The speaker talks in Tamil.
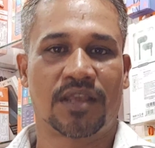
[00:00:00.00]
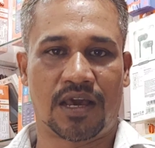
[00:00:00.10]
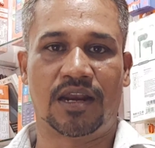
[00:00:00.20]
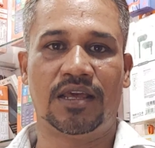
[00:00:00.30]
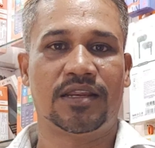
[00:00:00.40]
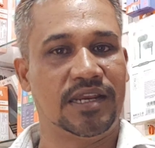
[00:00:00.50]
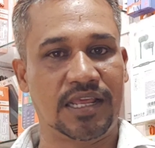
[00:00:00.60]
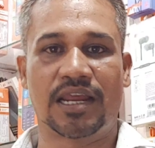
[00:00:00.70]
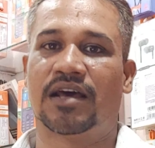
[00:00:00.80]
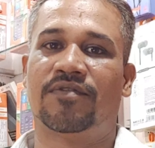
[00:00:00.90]
அதனால்
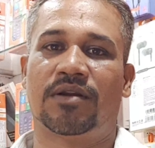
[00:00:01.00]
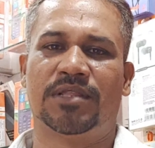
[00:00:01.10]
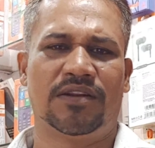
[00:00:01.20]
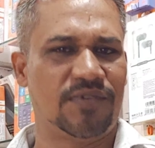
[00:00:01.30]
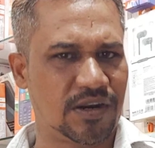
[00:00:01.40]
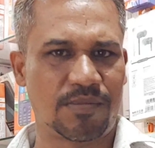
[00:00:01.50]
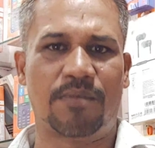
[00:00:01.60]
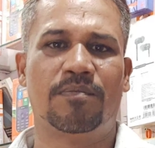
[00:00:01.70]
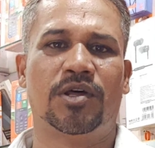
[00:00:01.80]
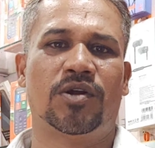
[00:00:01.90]
இன்றைக்கான ஆஃபரில் பார்த்தீங்கன்னா வெறும்
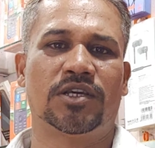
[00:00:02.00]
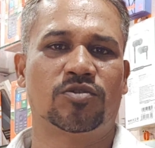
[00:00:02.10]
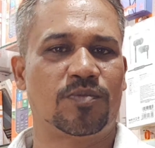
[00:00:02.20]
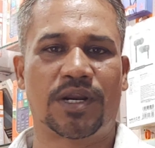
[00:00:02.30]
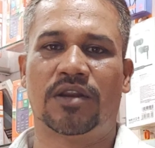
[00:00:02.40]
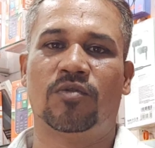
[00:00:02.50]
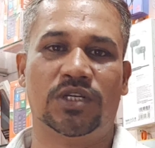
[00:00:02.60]
ஐம்பது ரூபாய்க்கு சூப்பரான